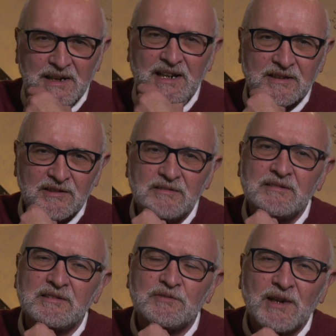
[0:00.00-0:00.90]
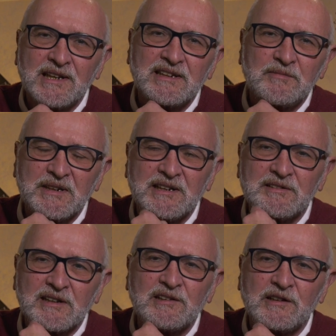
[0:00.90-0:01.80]
perché eh, durante il
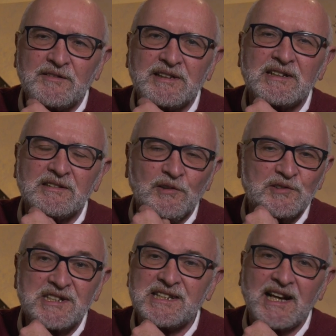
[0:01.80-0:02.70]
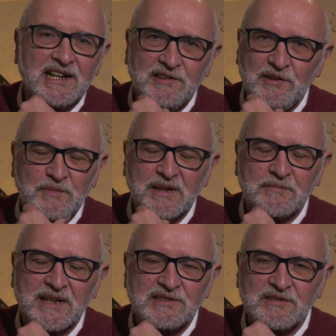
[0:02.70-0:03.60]
periodo del Covid non ci hanno
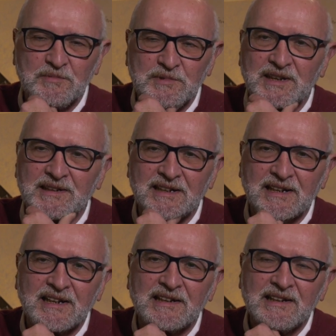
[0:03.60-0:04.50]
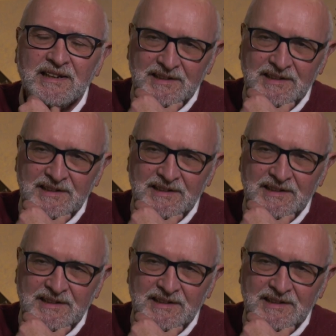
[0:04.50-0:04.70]
permesso più di andare